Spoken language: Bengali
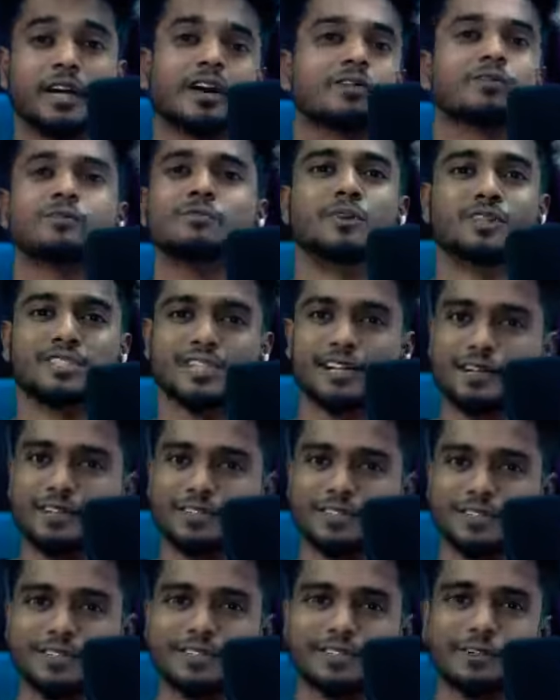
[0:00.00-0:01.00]
দারুণ মজা
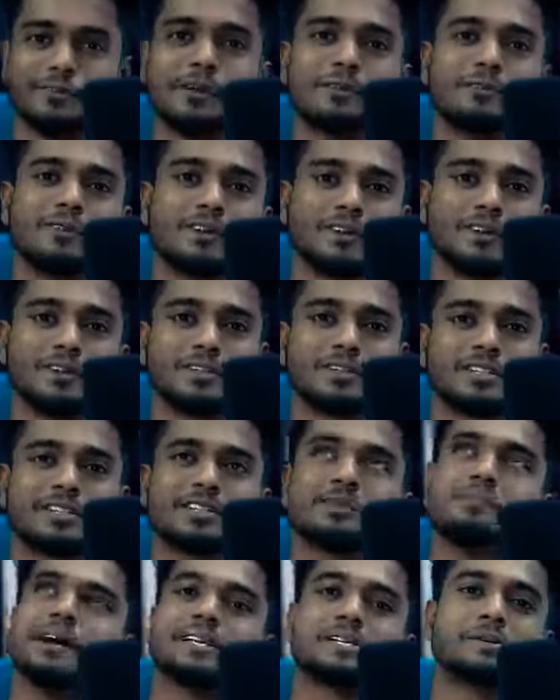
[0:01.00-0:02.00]
হচ্ছে তোমার মনে
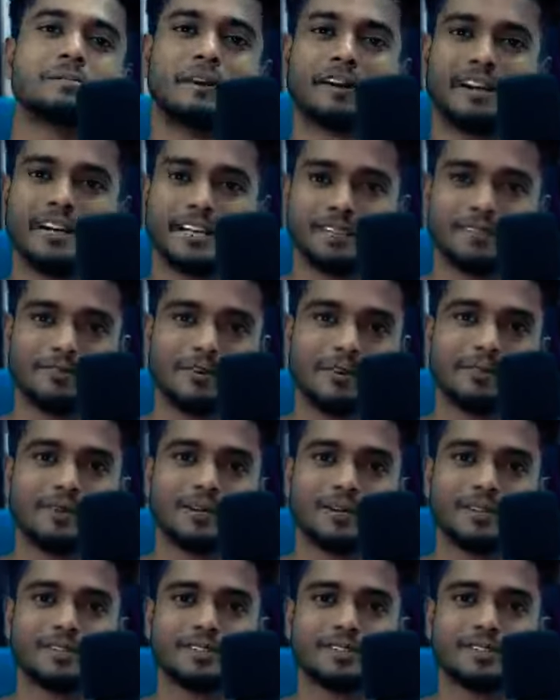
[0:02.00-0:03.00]
হচ্ছে যে বাজি ফাটাই তোমার
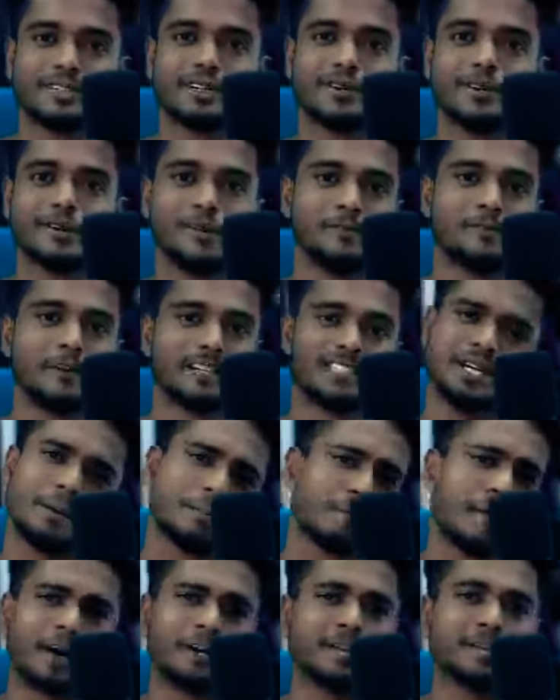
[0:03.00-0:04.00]
মনে হচ্ছে ওফ
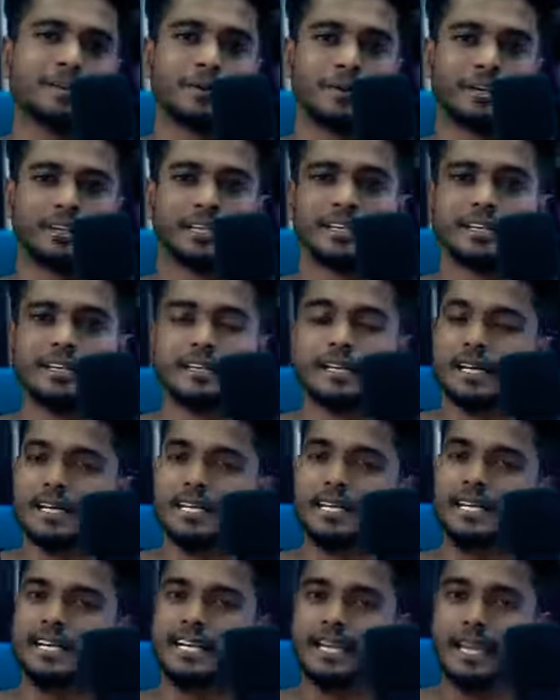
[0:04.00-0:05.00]
আজকে পার্টি করি
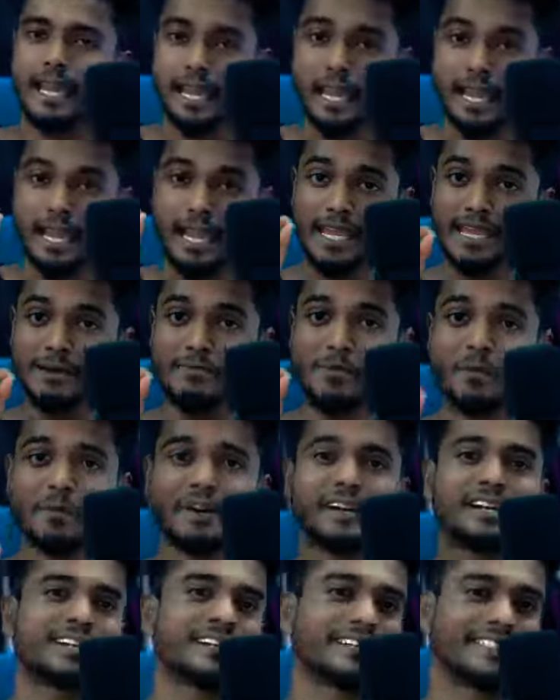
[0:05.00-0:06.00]
ঠিক এই
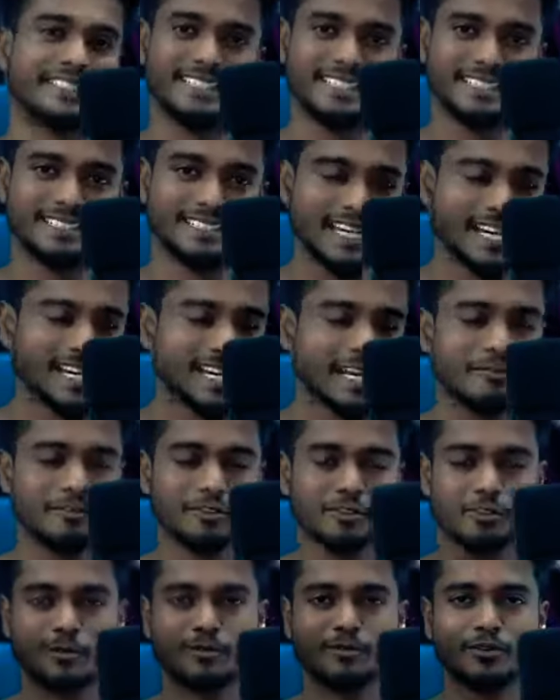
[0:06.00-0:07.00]
মোমেন্টটাতে যেই
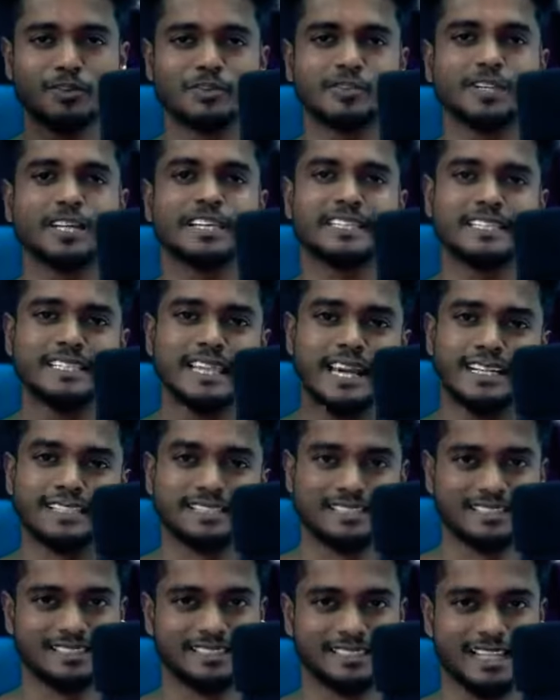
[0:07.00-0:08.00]
টাইমে তোমার মনে হচ্ছে
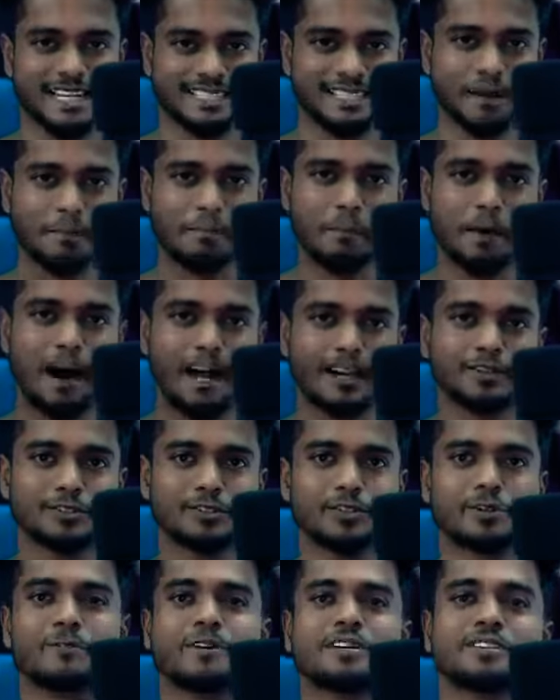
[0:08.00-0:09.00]
ইয়েস একটা
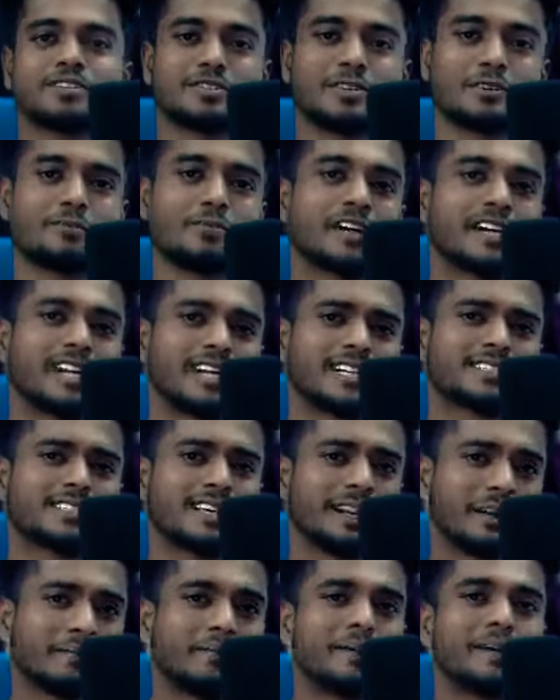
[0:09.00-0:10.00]
ভালো সময় এসছে এবং এটাকে
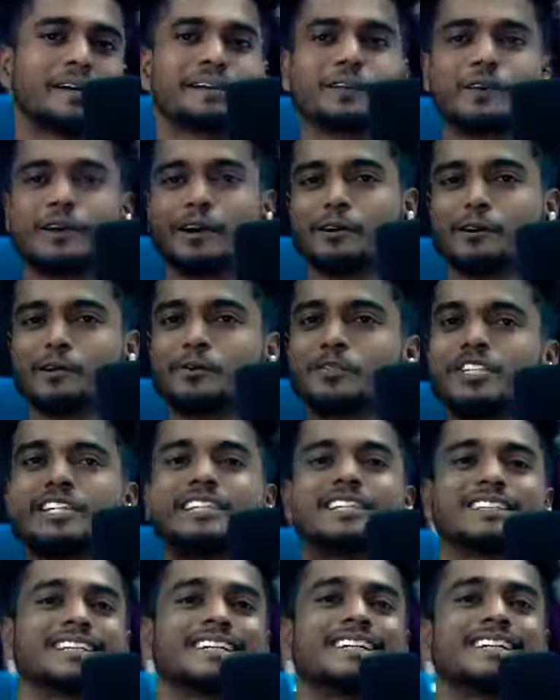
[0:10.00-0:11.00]
সেলিব্রেট করা
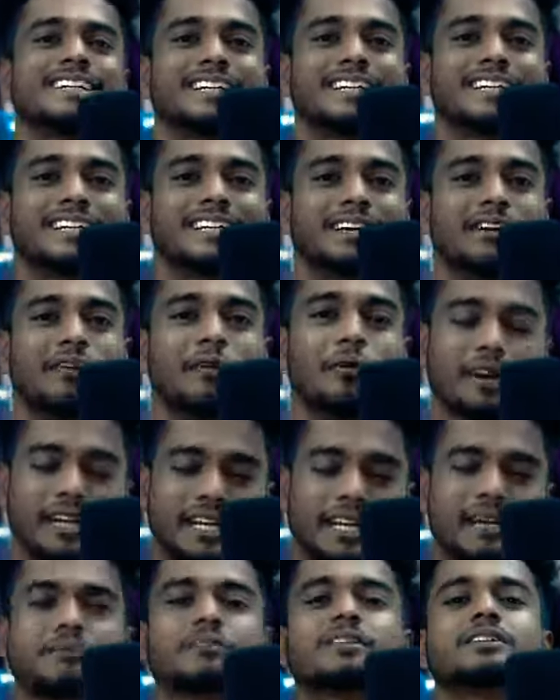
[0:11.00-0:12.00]
উচিত
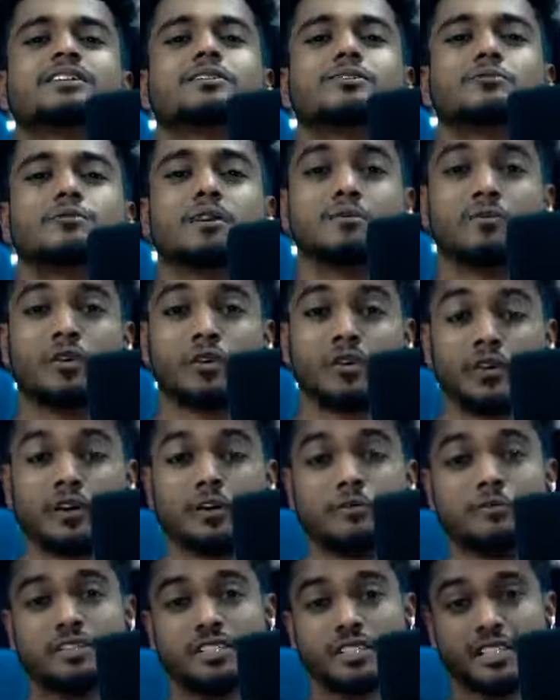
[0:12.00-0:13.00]
ওই টাইমটাতে তোমার
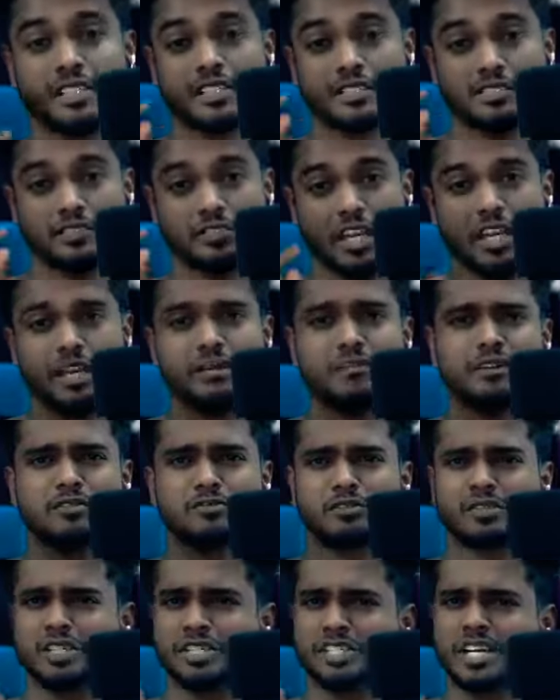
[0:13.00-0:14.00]
মনে হবে যে যেই
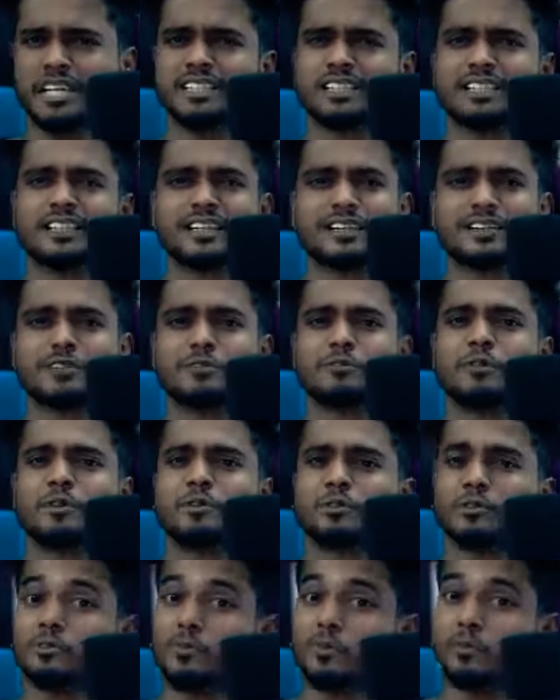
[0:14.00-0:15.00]
মানুষটার সাথে থাকলে
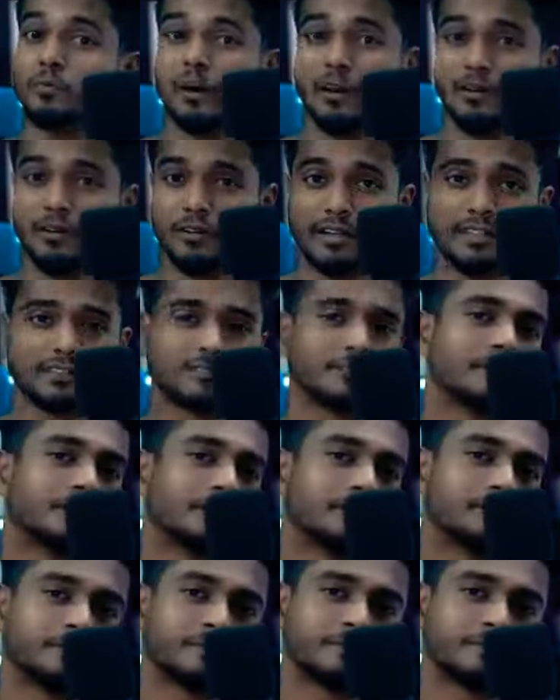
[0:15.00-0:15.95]
তোমার হয়তো খুব ভালো লাগতো